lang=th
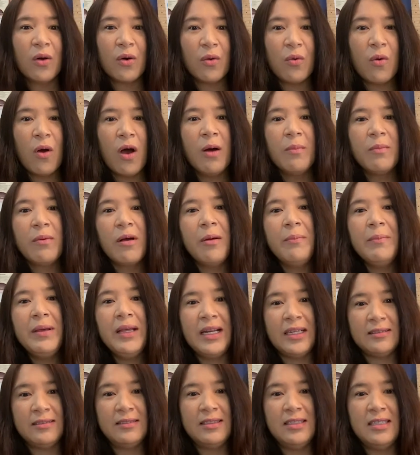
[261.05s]
ครูอ้อมก็มี
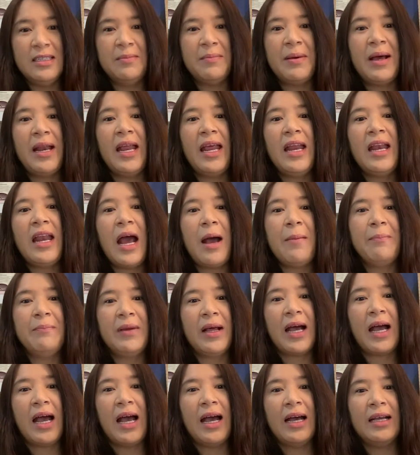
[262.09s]
หนังสือมาแนะ
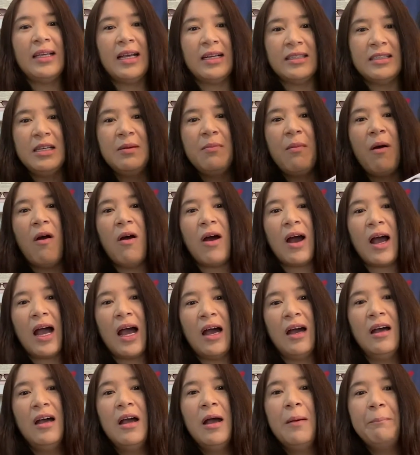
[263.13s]
นำนะคะ อย่างที่บอก
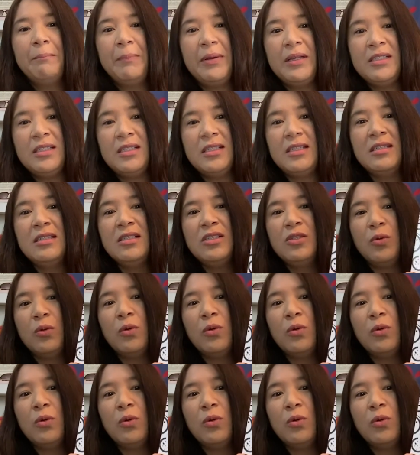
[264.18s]
ค่ะ เป็นชื่อชุ